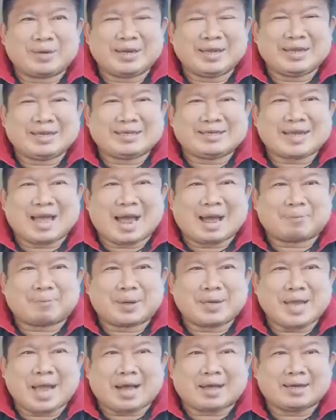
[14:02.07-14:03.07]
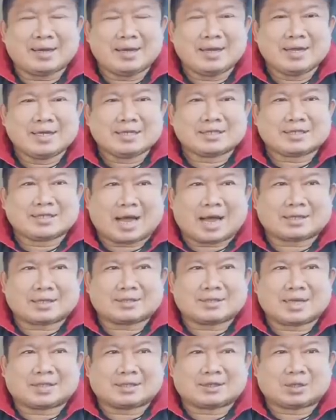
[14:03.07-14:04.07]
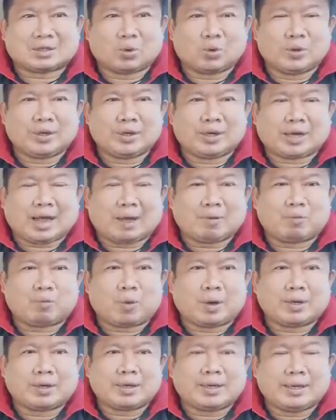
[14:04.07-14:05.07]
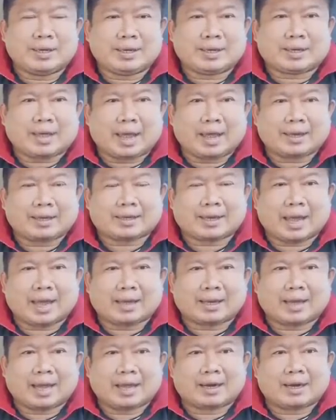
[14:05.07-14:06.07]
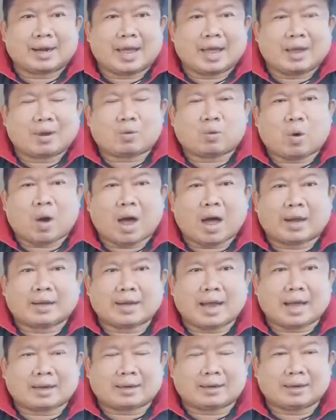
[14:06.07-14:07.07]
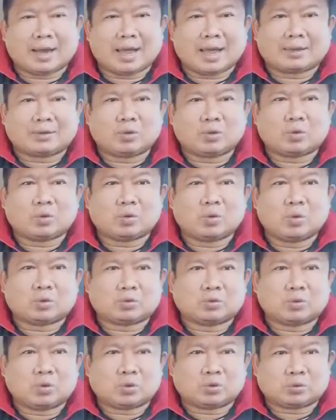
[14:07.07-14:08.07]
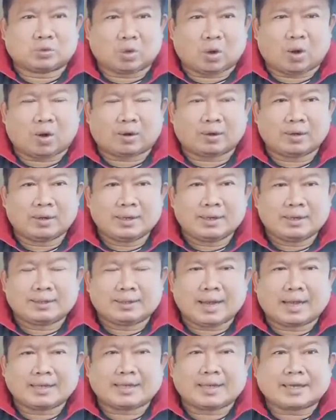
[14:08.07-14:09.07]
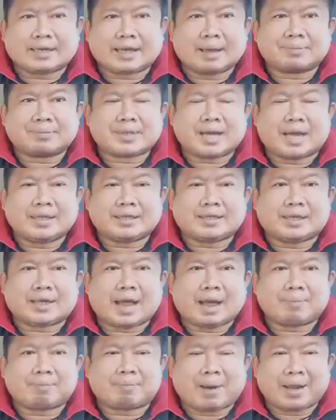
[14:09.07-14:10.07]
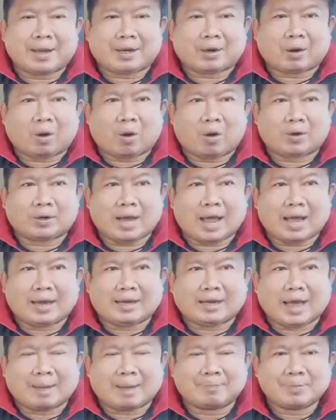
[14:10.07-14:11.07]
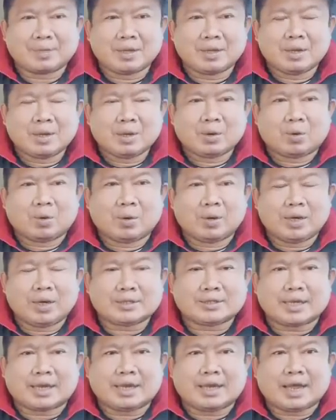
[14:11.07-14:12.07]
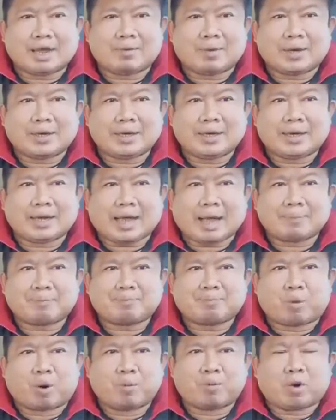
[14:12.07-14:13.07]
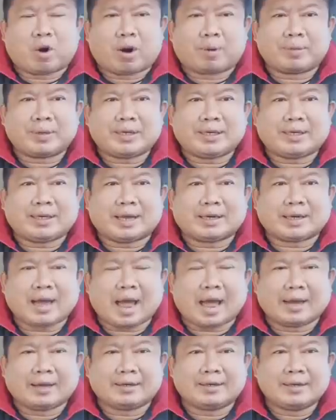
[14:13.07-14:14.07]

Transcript: ที่ชาติพยักษ์ักสตูลนะครับ วันนี้แข็งแกร่งแข็งแรงกว่าหนักแรงทุกลูกทุกดอก น่าจะเก็บชัยชนะไปครองได้นะครับ คู่ที่ 4 ในวันนี้นะครับ ผมออกไปที่ทางด้าน